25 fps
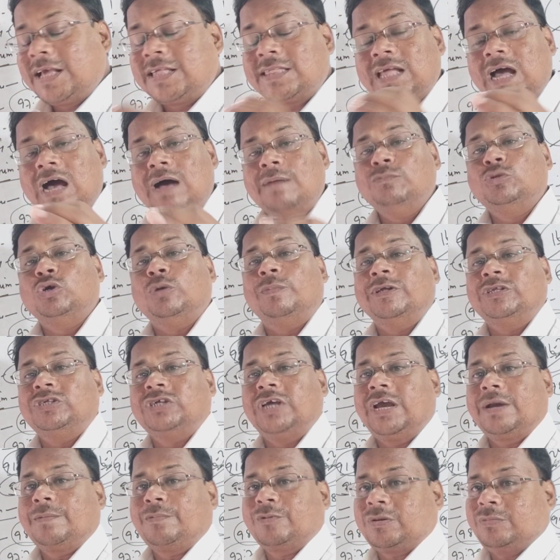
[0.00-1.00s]
एग्जाम जो
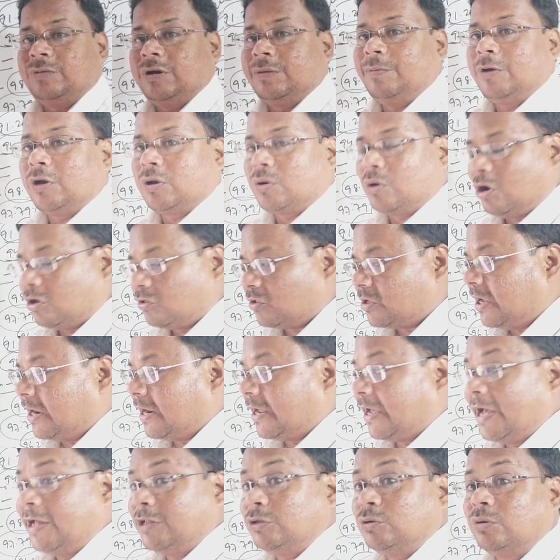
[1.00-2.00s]
बच्चे एक सब्जेक्ट में क्रॉस कर
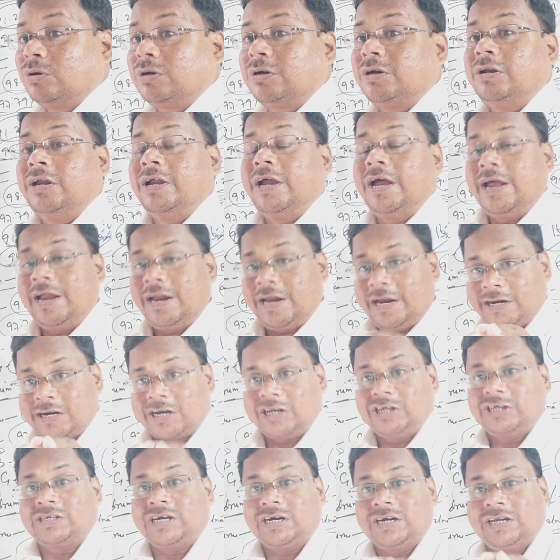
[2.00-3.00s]
गए जो
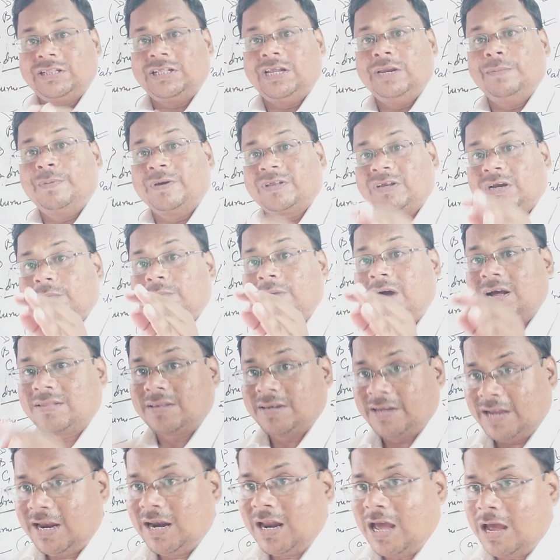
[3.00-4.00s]
एटलीस्ट थर्टी थ्री परसेंट मार्क्स
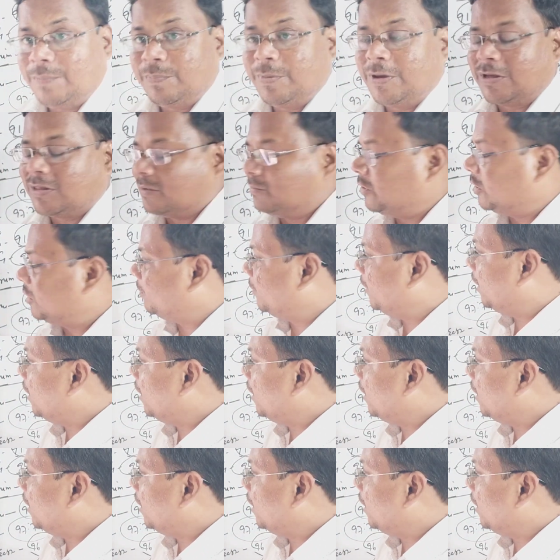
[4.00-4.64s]
नहीं लाए थे एक सब्जेक्ट